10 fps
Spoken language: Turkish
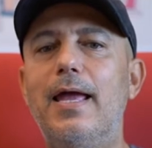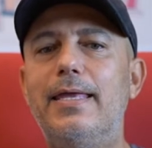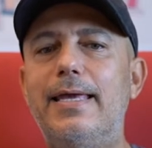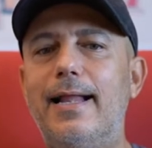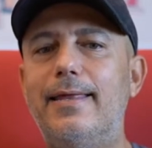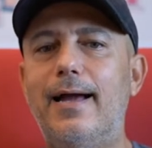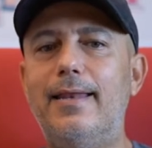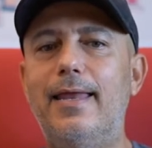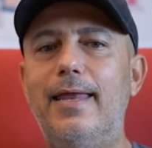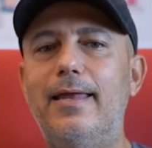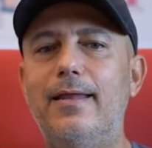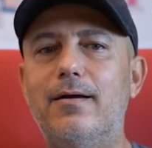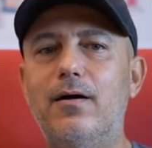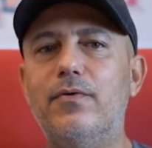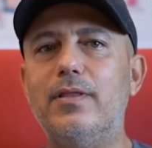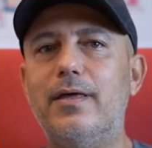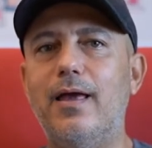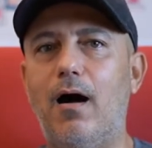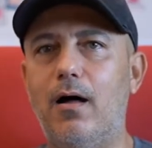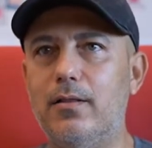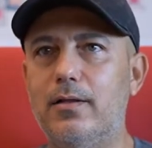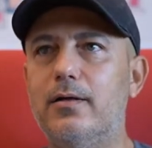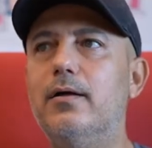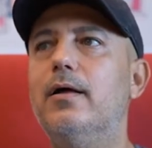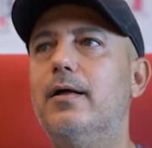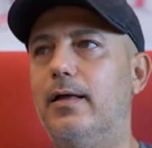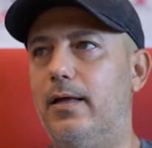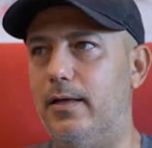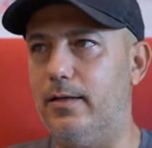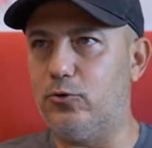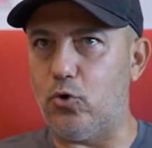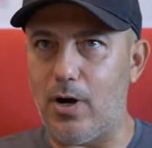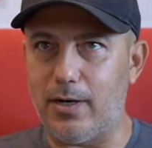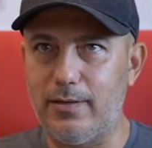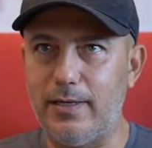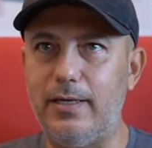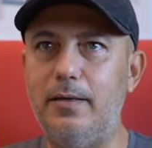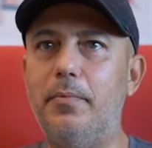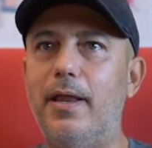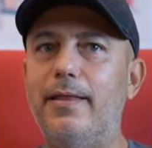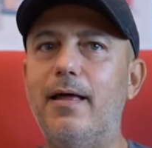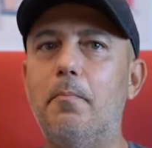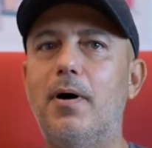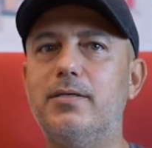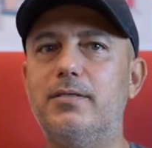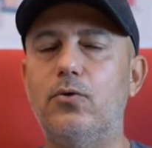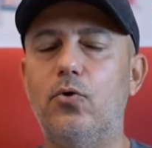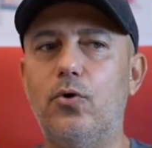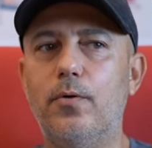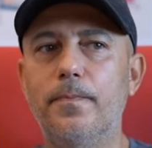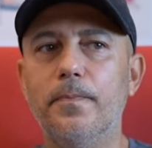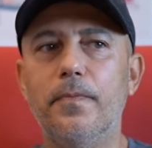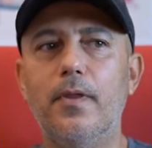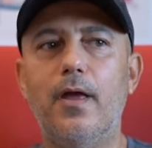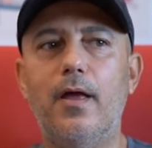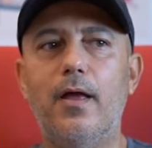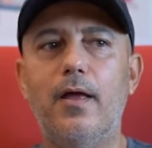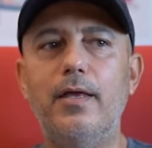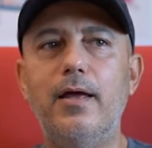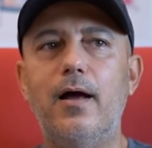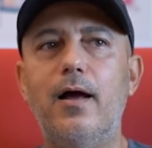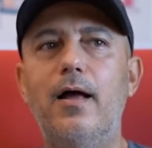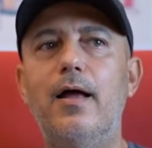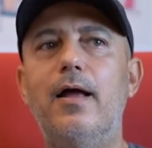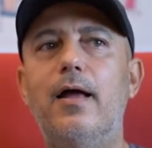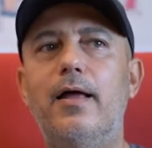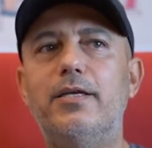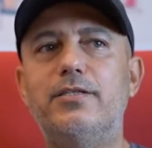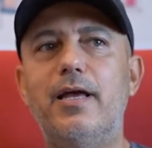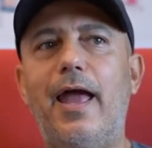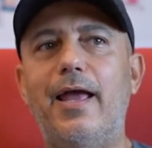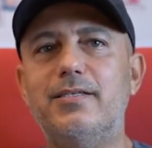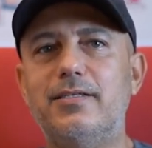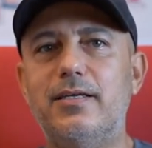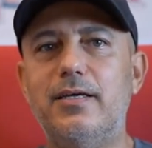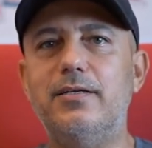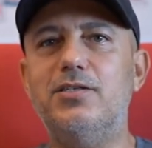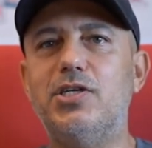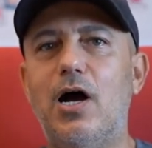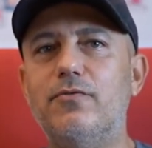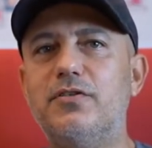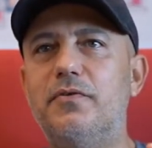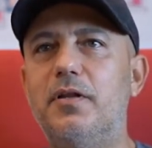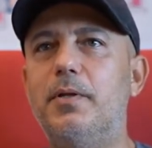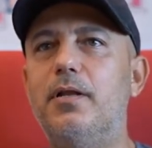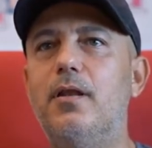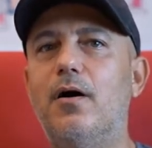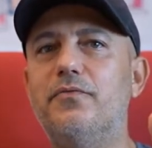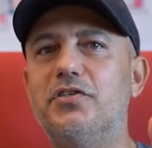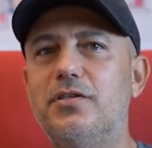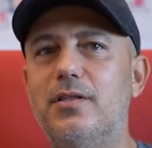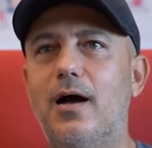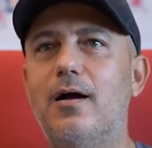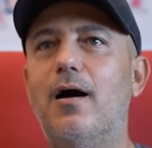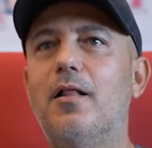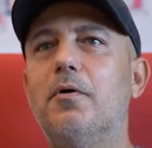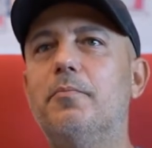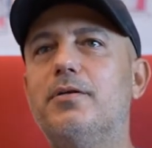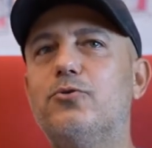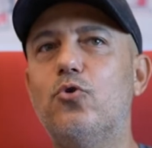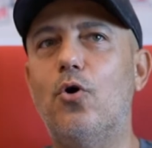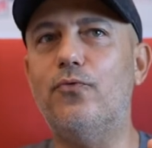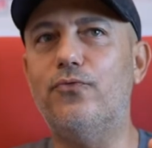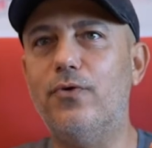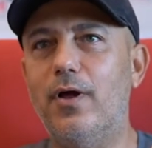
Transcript: yelkenle ilgili kafadaki algı, e, sokaktaki bireyden bahsediyorum. E, ya işte eski Jaws filminin afişinden kalma bir surf